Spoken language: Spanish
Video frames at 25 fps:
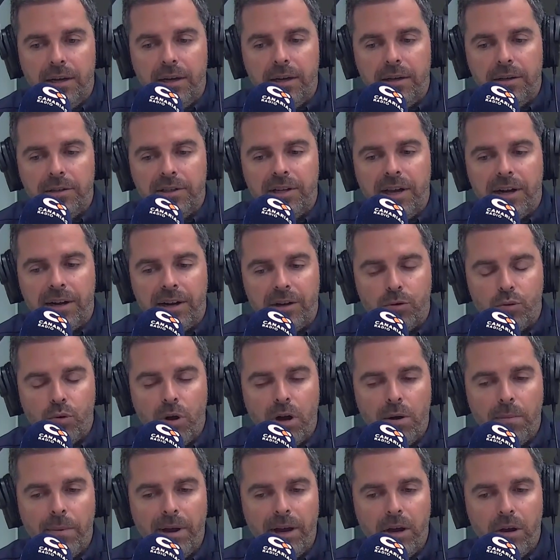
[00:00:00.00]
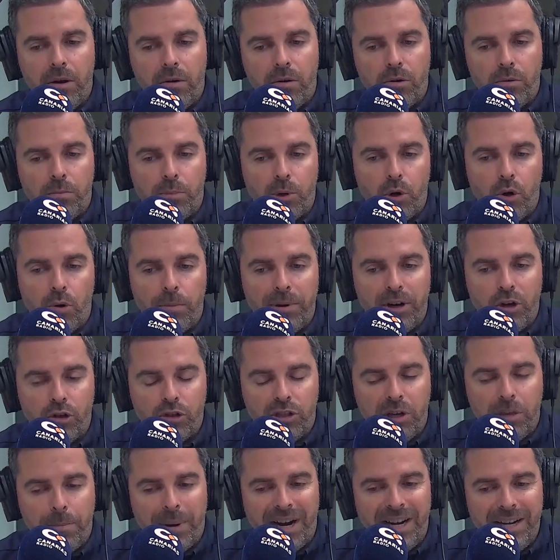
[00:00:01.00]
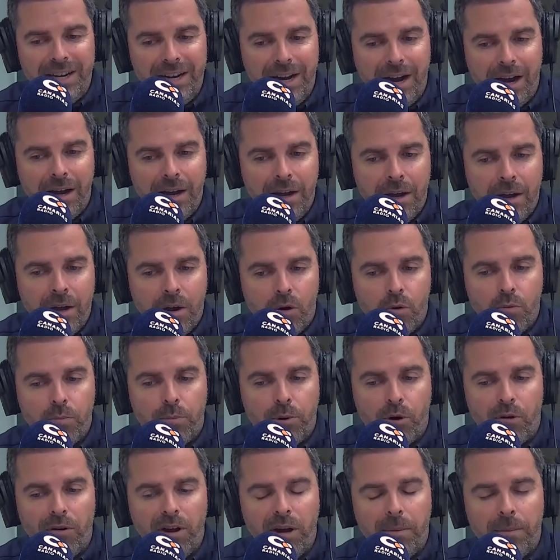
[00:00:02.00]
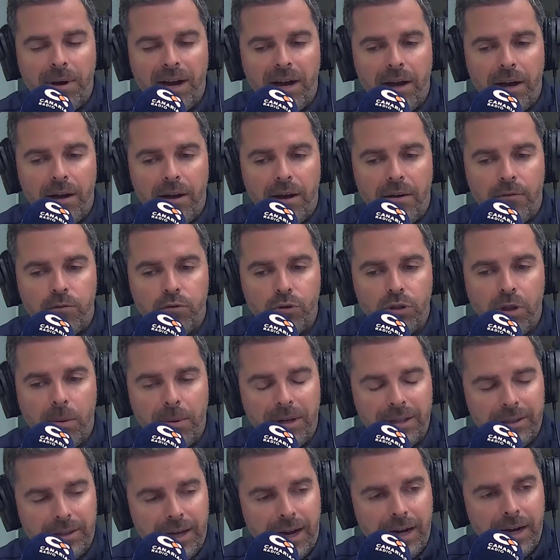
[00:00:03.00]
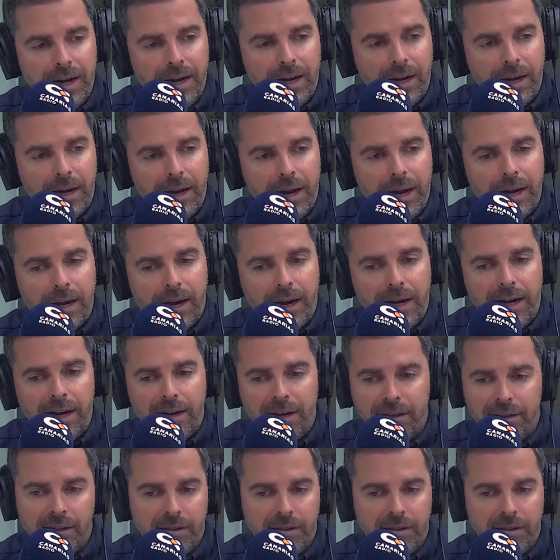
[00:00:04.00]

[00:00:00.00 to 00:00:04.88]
se, resuelve o por lo menos se palía un problema fundamental en, Canarias.